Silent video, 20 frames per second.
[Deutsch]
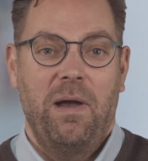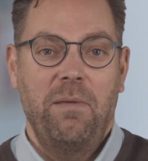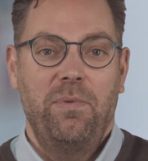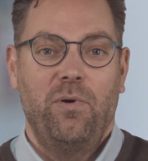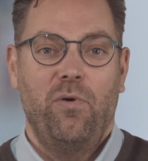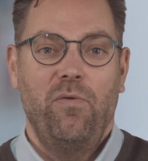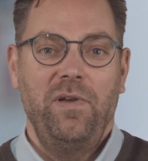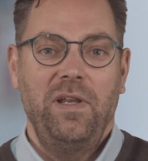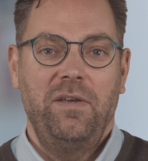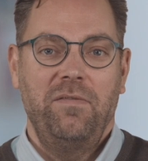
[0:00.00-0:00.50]

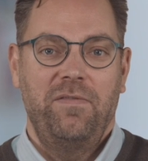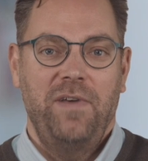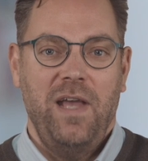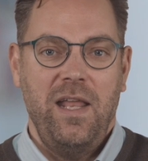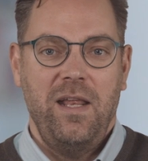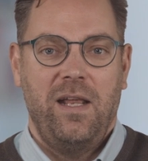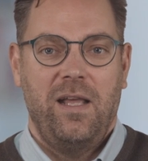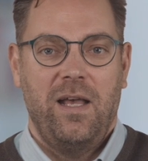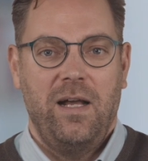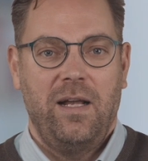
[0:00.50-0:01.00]
Meinen beruflichen
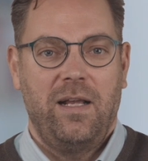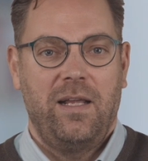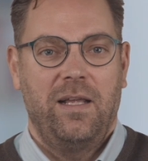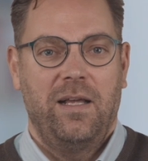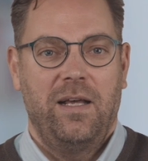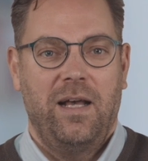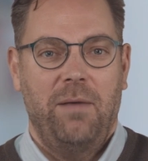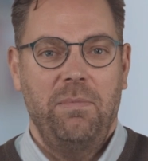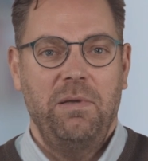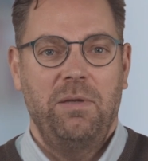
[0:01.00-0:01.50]
Werdegang
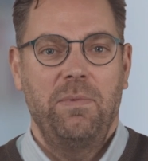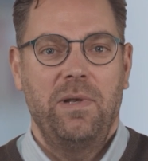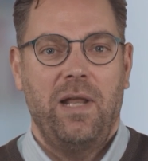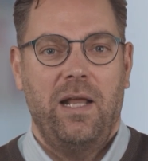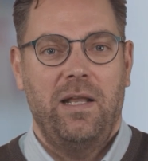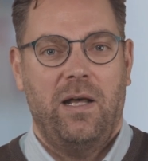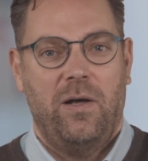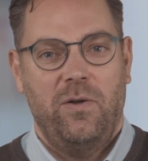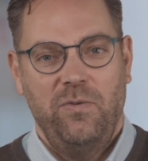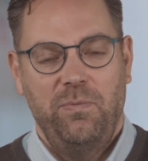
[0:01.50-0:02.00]
habe ich
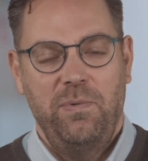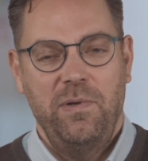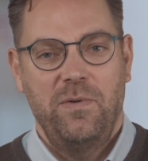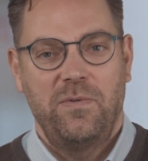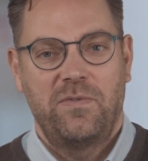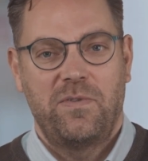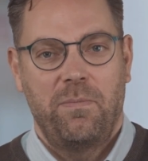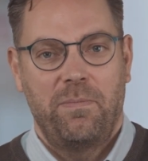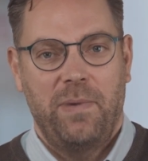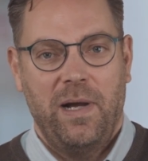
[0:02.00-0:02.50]
mit einer Ausbildung